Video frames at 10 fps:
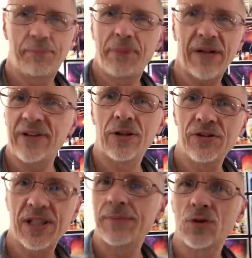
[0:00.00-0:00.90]
pas avec une
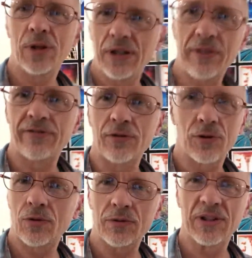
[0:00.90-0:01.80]
thème tous les neuf
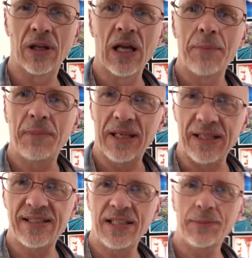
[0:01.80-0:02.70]
photos. Mais
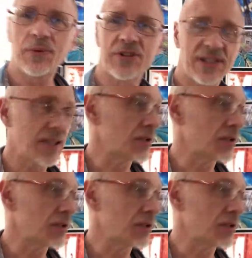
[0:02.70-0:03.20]
ici, pour cette